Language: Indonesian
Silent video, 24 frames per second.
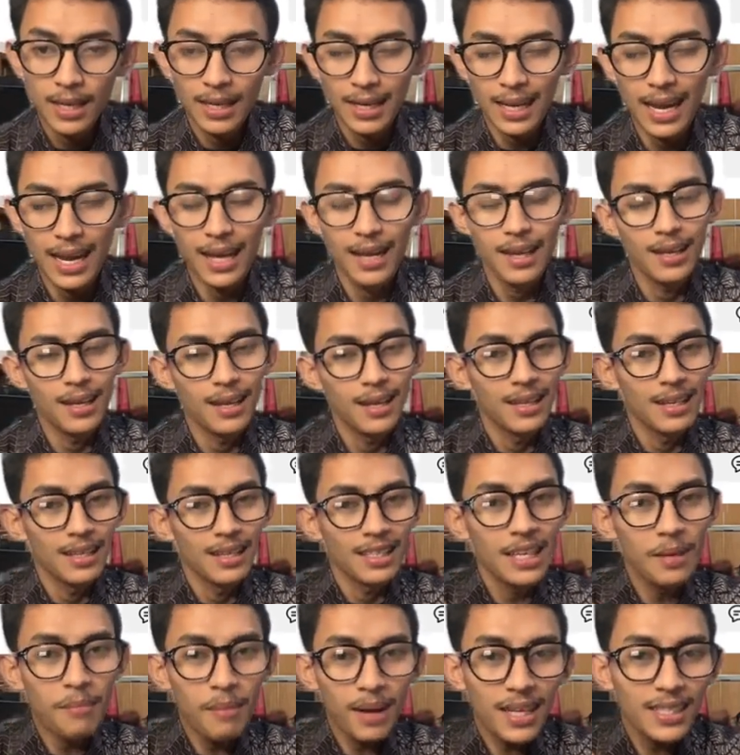nah
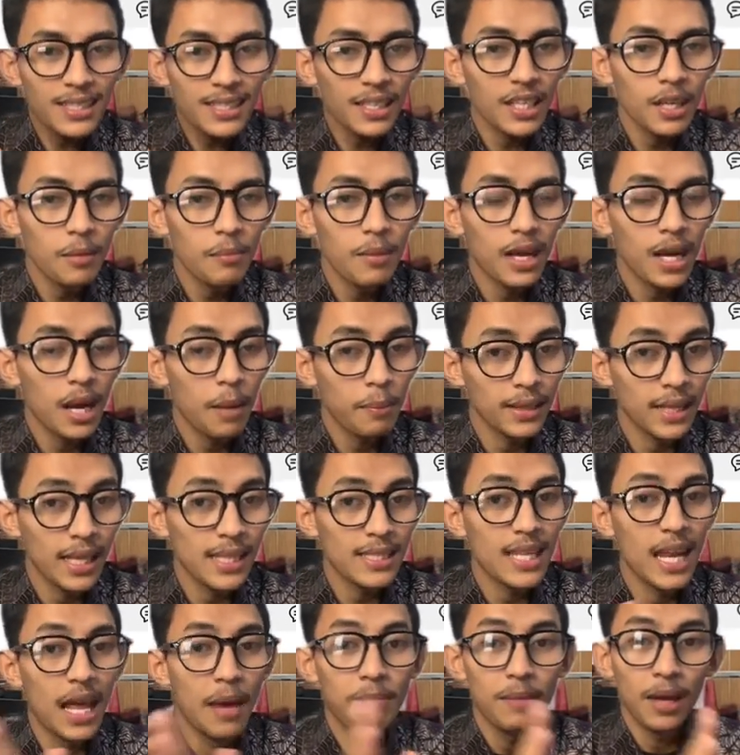gimana caranya biar dapat
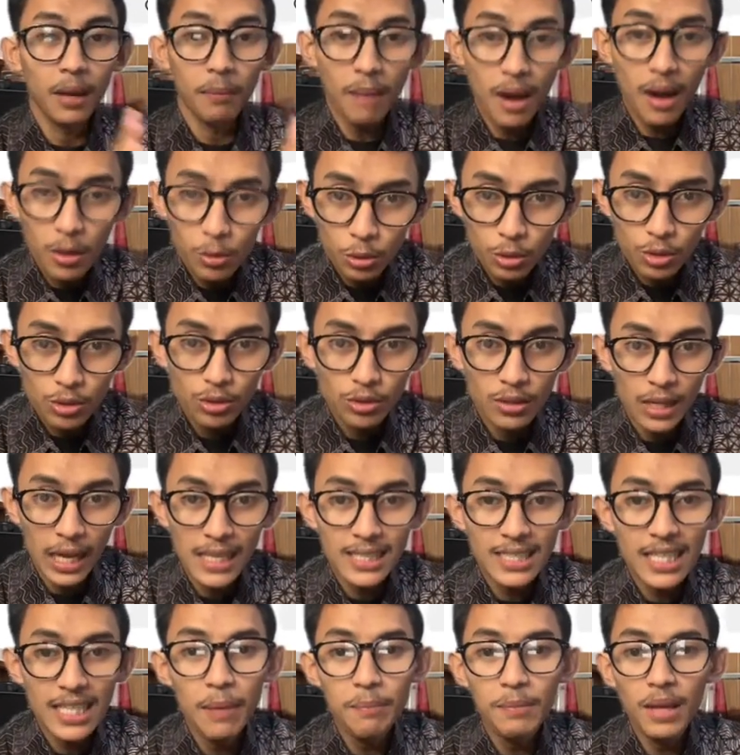SDM yang bagus
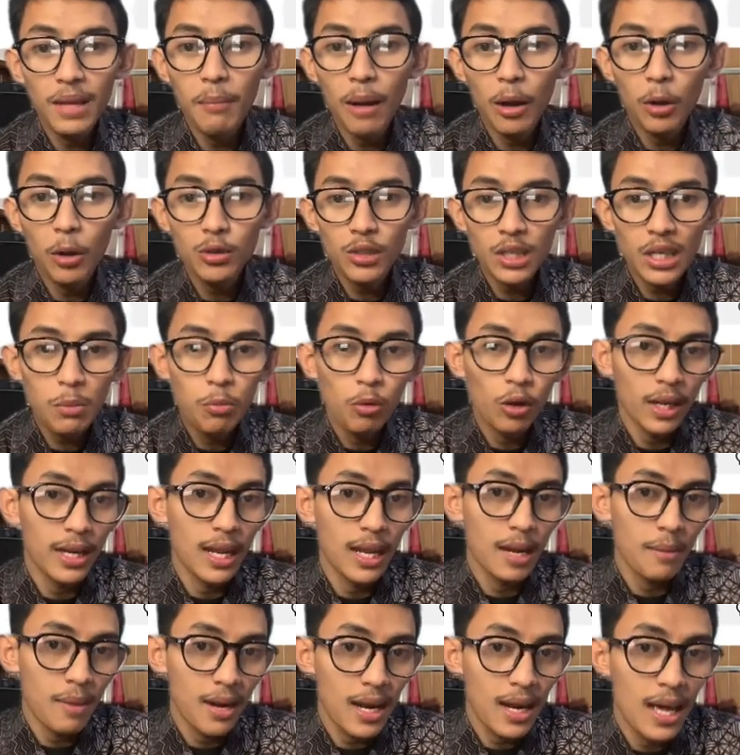SDM yang bagus itu dimulai
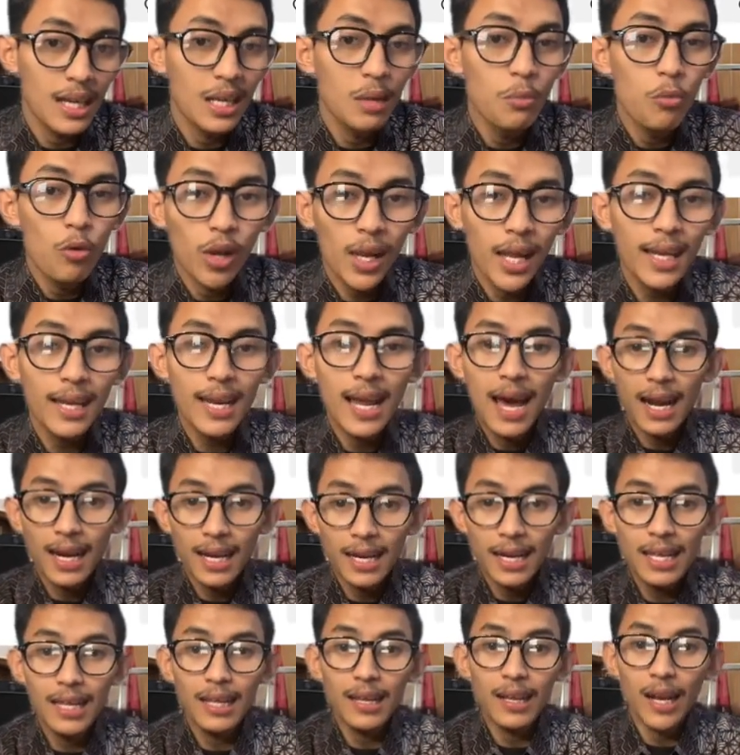dari mana dimulai
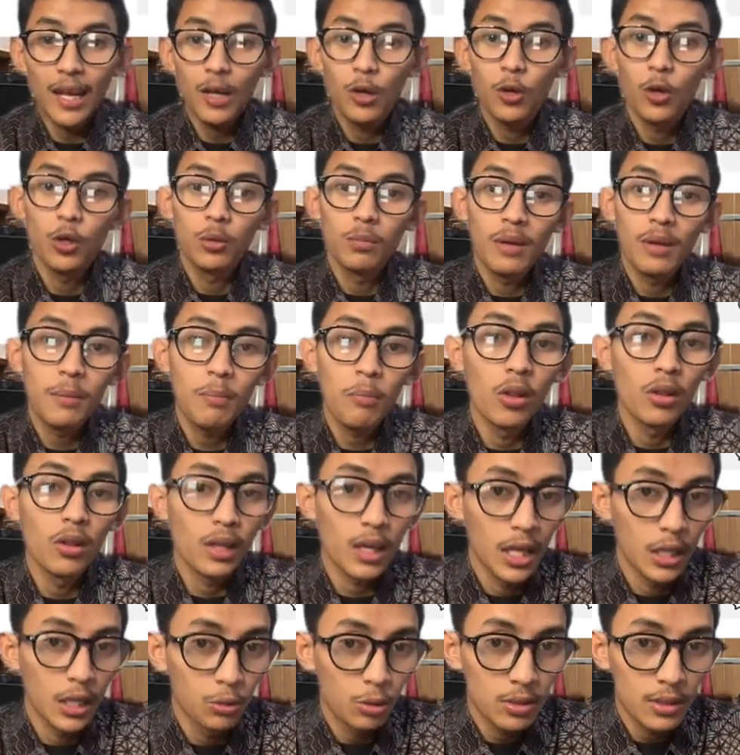dari rekrutmen
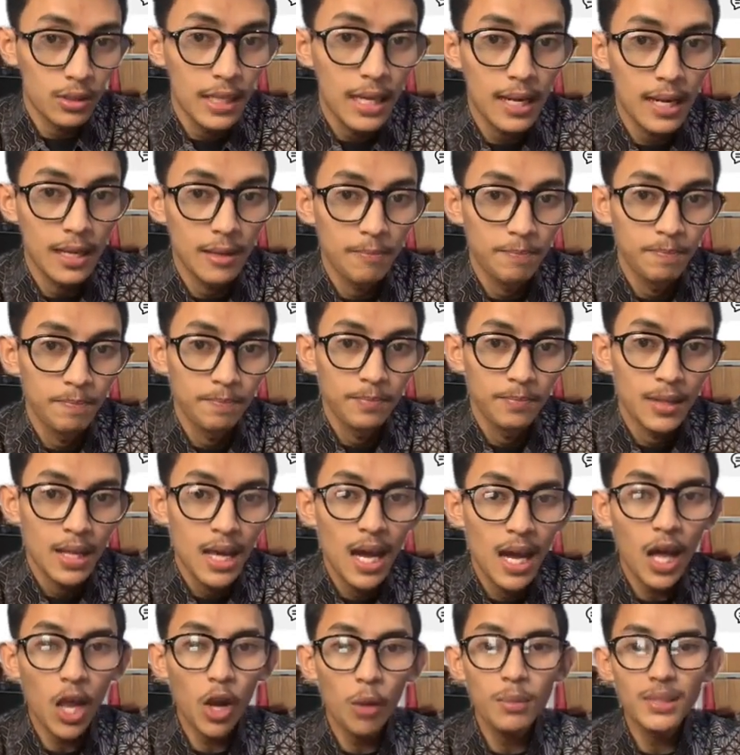Polri itu sendiri
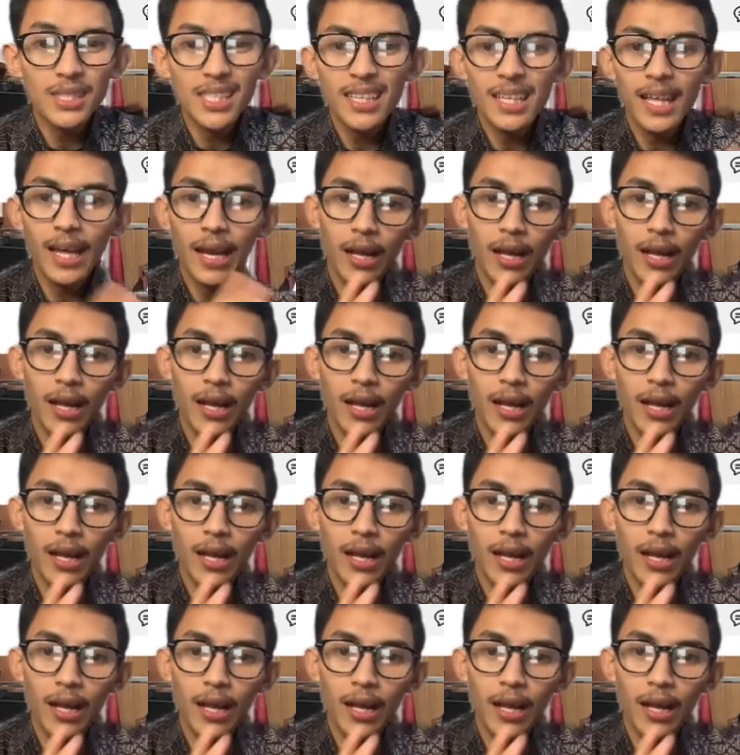kalau misalnya